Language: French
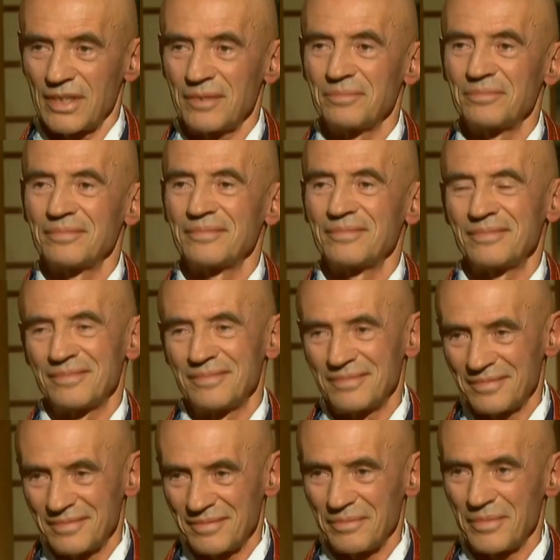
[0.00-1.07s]
d'être avec nous
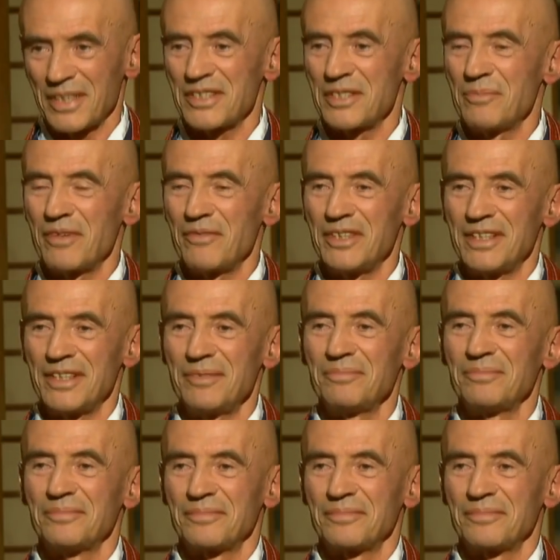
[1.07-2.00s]
aujourd'hui. Merci de m'inviter.